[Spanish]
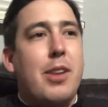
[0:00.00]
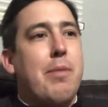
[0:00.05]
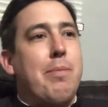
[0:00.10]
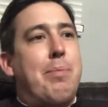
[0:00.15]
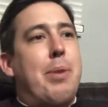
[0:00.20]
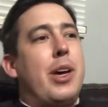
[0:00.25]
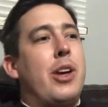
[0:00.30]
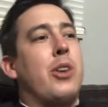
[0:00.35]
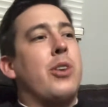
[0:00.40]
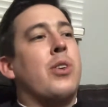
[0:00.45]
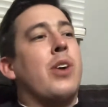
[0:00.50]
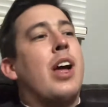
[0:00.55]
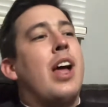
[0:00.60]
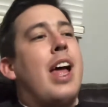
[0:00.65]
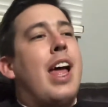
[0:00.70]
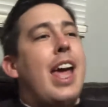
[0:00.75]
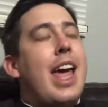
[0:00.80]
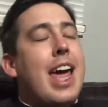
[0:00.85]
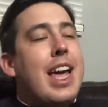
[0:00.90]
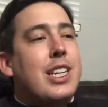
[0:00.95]
Pero
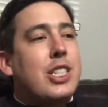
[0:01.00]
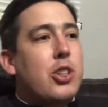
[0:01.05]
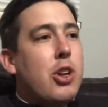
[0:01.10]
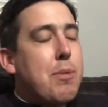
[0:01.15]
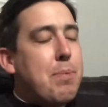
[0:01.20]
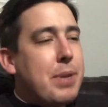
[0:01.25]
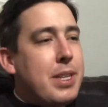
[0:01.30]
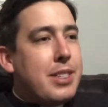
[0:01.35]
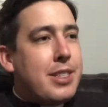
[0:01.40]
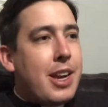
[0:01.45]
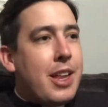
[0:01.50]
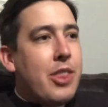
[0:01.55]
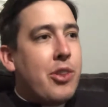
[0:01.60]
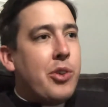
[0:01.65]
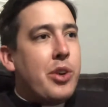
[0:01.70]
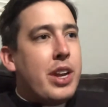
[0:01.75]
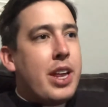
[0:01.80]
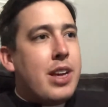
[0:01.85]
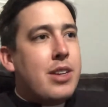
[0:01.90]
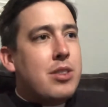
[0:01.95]
estoy pensando
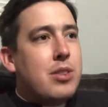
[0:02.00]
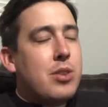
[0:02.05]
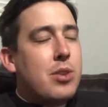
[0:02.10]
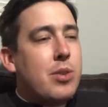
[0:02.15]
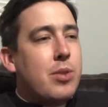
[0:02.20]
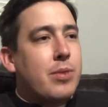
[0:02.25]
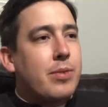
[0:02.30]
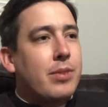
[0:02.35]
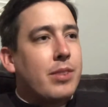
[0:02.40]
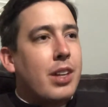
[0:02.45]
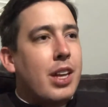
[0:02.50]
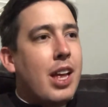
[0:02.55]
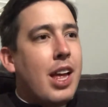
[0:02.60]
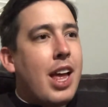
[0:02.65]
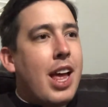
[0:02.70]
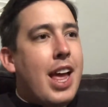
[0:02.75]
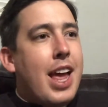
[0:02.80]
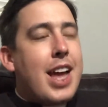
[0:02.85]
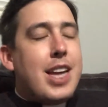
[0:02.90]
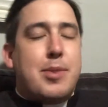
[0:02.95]
en esto,
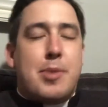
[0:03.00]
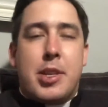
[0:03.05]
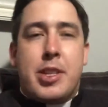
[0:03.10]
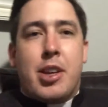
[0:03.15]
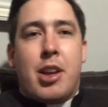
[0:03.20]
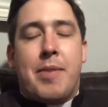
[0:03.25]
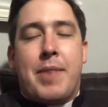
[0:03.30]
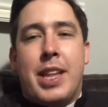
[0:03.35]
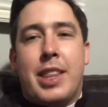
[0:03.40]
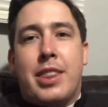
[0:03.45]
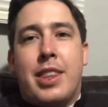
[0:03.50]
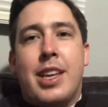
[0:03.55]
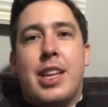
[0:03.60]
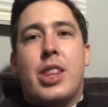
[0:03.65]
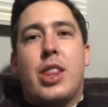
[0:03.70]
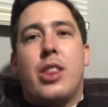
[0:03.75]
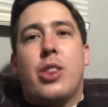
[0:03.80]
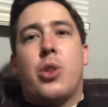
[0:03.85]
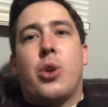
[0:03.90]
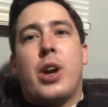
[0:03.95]
especialmente
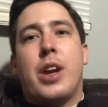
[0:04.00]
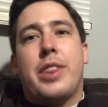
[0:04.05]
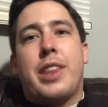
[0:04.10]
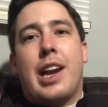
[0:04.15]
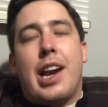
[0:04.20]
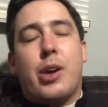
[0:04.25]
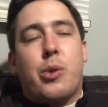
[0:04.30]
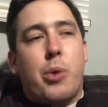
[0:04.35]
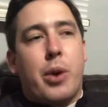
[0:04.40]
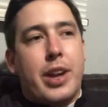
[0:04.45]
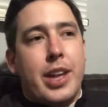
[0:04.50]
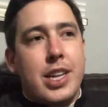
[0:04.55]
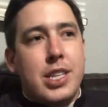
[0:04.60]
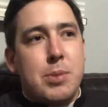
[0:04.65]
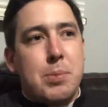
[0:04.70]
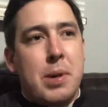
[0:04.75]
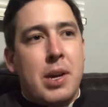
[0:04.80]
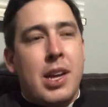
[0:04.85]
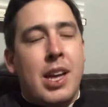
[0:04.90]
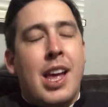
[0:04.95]
durante la
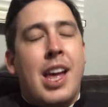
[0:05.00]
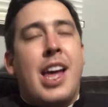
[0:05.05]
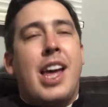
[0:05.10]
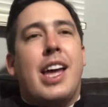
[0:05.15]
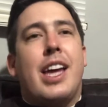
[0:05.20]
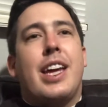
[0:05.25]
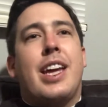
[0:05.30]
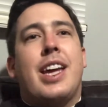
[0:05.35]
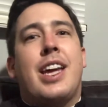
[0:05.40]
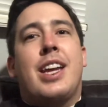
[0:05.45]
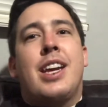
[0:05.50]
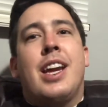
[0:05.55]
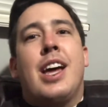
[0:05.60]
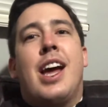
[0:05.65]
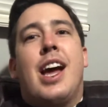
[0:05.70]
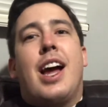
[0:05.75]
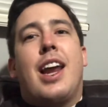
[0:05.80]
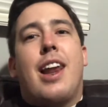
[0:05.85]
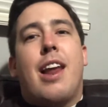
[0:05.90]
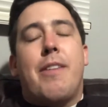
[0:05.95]
cuaresma en
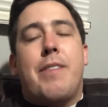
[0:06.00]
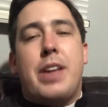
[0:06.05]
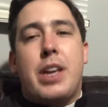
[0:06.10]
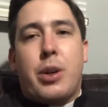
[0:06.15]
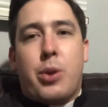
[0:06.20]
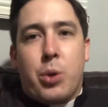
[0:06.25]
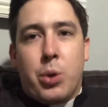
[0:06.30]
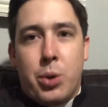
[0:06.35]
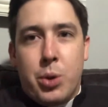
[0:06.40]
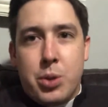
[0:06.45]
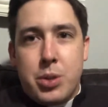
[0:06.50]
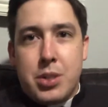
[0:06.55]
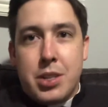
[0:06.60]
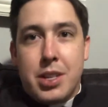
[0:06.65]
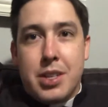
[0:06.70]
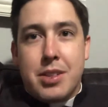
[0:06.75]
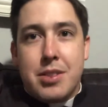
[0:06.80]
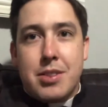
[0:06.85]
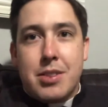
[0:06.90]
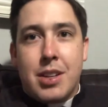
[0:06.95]
la Vía
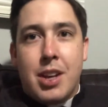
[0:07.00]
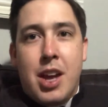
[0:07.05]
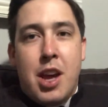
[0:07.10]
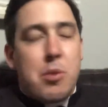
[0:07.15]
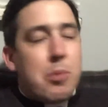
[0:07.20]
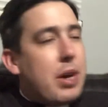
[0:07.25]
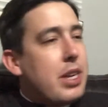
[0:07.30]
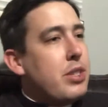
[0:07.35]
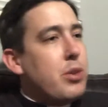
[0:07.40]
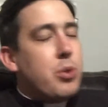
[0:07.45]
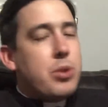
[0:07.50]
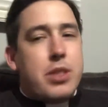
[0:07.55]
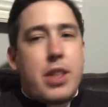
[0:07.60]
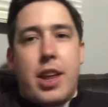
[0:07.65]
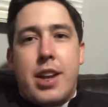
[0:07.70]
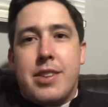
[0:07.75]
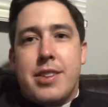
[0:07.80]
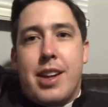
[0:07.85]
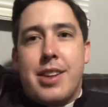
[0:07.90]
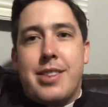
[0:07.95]
Cruces. Pues
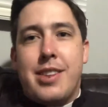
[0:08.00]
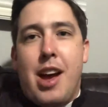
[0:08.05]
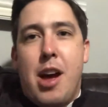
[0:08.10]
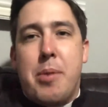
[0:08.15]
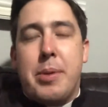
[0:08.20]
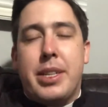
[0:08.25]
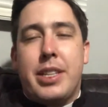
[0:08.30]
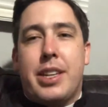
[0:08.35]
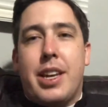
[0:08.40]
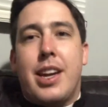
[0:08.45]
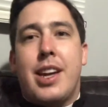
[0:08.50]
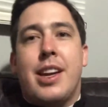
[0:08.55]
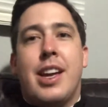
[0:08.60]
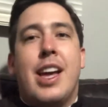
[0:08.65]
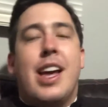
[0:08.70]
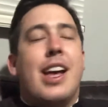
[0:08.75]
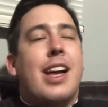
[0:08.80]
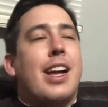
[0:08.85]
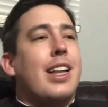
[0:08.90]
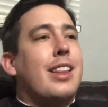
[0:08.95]
ustedes ya saben que
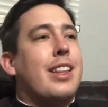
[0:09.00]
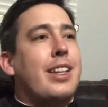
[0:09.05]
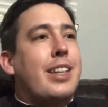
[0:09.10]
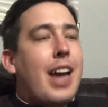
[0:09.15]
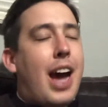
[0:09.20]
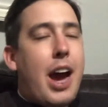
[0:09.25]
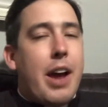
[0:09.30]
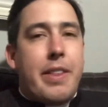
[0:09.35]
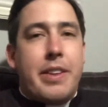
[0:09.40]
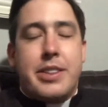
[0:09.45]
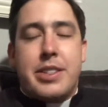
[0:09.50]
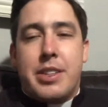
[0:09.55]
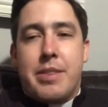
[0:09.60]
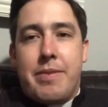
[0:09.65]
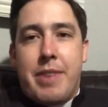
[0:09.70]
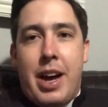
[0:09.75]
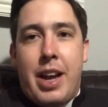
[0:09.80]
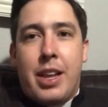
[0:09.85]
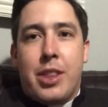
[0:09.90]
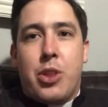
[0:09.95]
cada
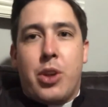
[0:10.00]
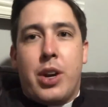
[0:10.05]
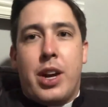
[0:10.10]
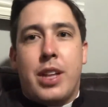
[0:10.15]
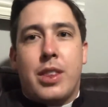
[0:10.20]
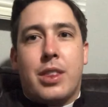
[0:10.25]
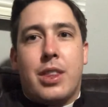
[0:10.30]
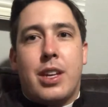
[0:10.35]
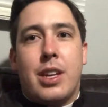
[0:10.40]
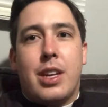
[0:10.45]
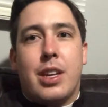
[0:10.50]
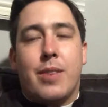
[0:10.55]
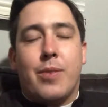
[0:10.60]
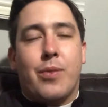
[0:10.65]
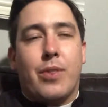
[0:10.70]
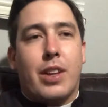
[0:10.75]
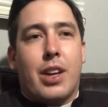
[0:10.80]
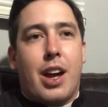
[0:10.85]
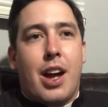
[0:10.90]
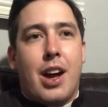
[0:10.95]
semana durante
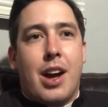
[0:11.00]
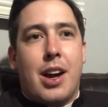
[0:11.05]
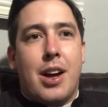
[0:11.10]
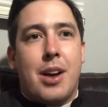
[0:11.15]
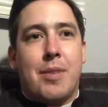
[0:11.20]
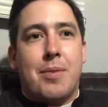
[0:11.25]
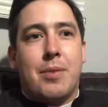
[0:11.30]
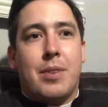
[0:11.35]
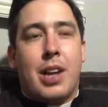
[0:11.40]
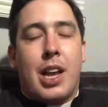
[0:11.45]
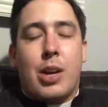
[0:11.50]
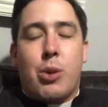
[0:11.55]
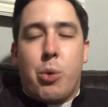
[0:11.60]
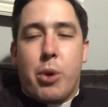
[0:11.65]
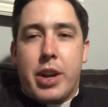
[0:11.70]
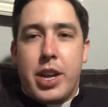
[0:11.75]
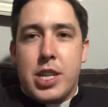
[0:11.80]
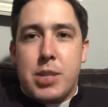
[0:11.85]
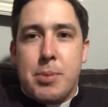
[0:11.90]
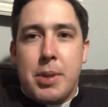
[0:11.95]
la
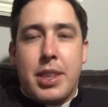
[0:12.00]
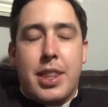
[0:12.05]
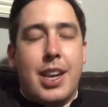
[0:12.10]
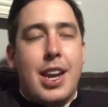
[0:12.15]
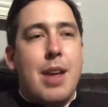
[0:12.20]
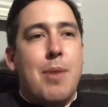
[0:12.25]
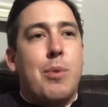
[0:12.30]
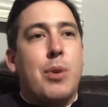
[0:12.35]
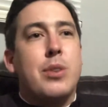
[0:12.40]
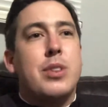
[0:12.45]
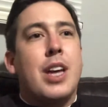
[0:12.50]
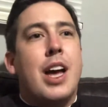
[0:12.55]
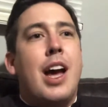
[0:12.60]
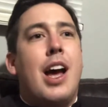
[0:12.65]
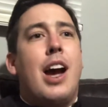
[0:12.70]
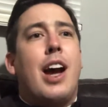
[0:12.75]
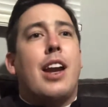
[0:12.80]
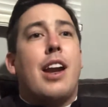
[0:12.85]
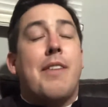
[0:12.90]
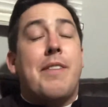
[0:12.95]
cuaresma tenemos
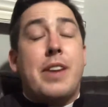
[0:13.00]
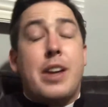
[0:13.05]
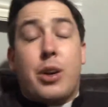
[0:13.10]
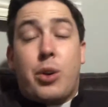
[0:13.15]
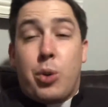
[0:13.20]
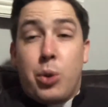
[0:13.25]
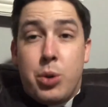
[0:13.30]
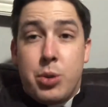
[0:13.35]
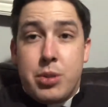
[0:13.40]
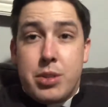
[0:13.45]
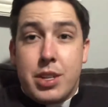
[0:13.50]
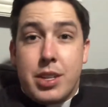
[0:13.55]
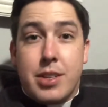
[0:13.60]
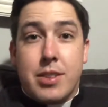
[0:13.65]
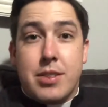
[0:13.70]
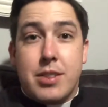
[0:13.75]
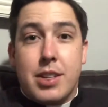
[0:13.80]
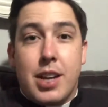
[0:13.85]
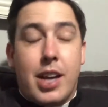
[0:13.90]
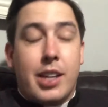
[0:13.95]
la Vía
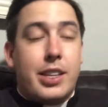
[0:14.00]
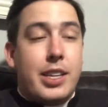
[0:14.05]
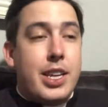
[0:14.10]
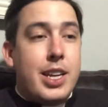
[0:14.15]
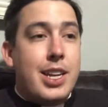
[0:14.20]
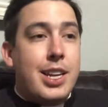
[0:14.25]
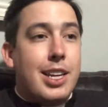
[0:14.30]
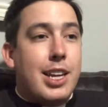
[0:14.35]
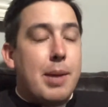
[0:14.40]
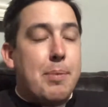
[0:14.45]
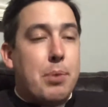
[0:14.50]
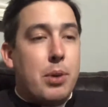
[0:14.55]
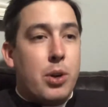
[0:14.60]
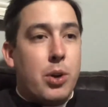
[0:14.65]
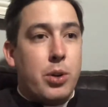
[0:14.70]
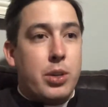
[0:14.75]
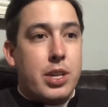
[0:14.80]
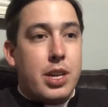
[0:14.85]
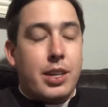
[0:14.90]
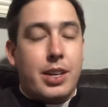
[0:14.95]
Cruces aquí en la
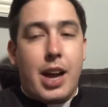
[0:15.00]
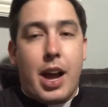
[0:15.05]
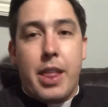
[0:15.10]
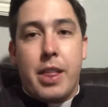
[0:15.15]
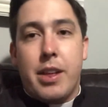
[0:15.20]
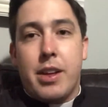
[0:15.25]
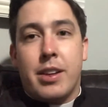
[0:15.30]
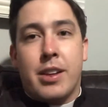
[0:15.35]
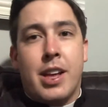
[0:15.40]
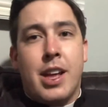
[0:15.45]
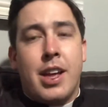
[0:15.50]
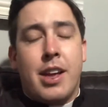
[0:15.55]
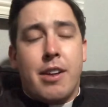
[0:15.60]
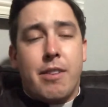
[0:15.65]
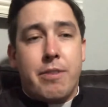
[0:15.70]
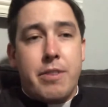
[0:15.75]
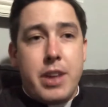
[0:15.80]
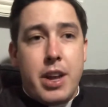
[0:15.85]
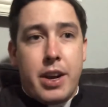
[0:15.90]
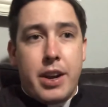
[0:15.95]
parroquia, cada
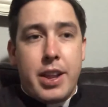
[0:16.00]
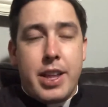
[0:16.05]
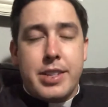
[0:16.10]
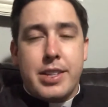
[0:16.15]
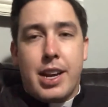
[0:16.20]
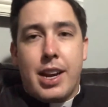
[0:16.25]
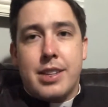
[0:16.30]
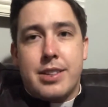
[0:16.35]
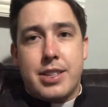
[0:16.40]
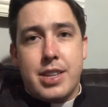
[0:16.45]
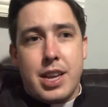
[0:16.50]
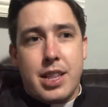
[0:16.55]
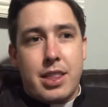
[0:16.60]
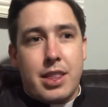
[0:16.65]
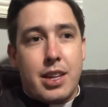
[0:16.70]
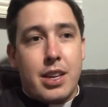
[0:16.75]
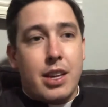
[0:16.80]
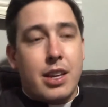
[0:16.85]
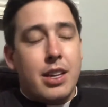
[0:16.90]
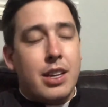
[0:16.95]
viernes a las
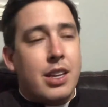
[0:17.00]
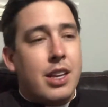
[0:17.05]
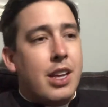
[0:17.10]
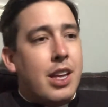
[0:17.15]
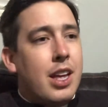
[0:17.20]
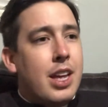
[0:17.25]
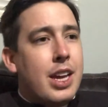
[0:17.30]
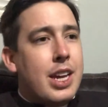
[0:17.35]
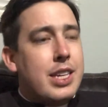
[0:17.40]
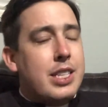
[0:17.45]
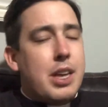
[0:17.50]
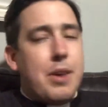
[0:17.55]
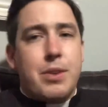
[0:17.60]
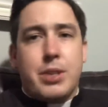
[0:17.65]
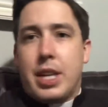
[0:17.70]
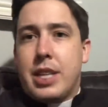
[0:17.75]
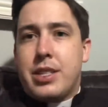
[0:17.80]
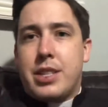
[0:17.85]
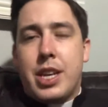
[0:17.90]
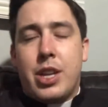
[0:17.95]
7. Y estamos
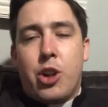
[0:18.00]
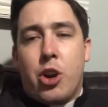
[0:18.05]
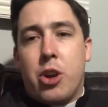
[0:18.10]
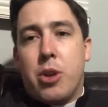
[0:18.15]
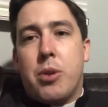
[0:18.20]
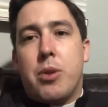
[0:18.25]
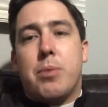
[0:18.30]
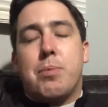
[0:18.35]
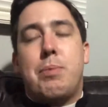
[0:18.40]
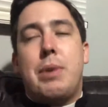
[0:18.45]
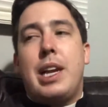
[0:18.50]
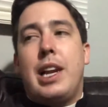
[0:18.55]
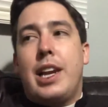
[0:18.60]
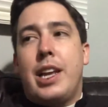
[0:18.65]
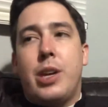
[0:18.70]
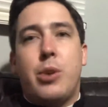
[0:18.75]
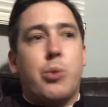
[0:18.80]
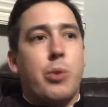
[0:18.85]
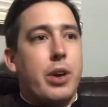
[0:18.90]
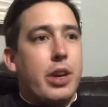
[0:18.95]
haciendo
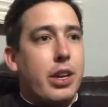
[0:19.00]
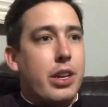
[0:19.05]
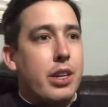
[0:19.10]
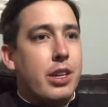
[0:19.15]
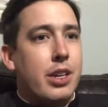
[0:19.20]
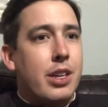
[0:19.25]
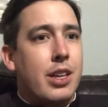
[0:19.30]
bilingüe.